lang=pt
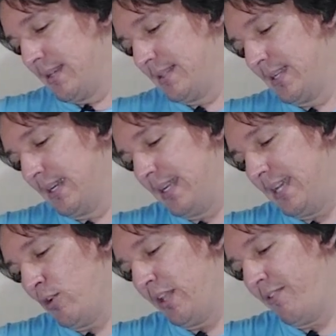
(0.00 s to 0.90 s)

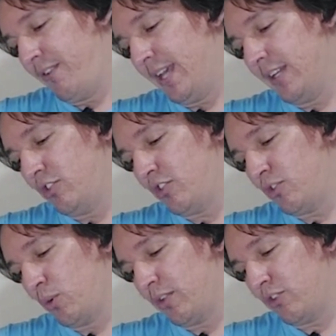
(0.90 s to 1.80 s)
Sirley Oliveira de
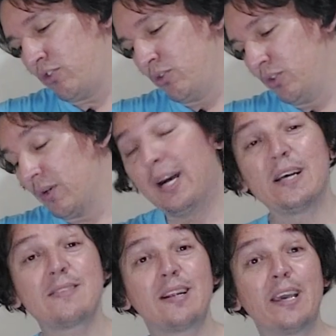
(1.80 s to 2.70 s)
Souza Júnior.
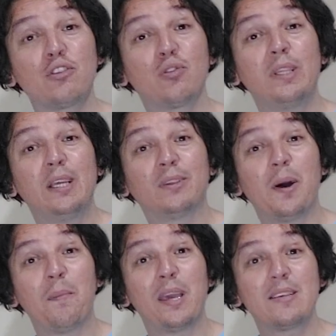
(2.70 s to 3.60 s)
Ah, Sirley é Juninho
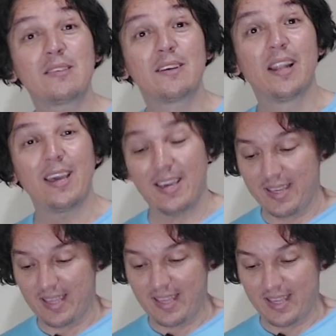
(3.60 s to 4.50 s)
também,
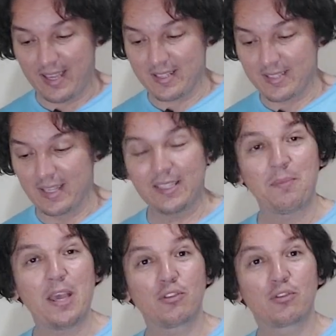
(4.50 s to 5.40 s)
Sirley. Sirley
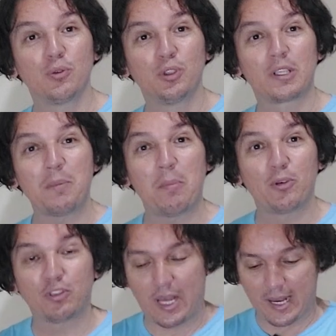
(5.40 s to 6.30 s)
também é Júnior, também é
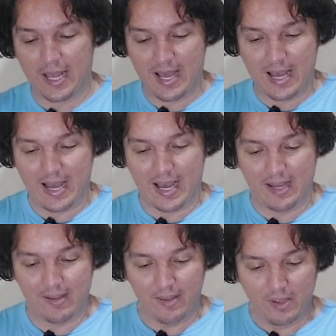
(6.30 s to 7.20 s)
meu
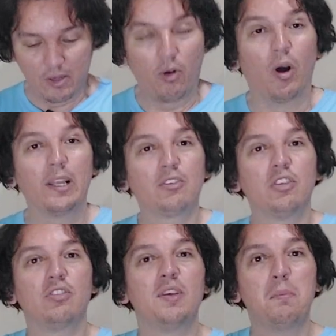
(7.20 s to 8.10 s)
xará. Olha,
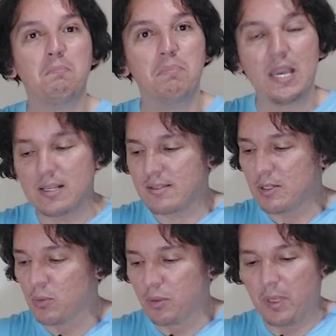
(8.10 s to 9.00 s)
gente, vem bem
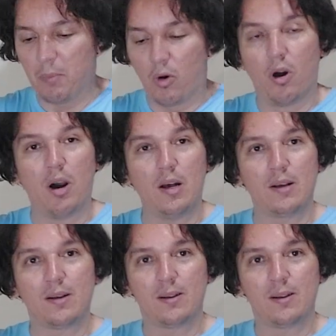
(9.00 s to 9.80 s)
seguro mesmo. Ó.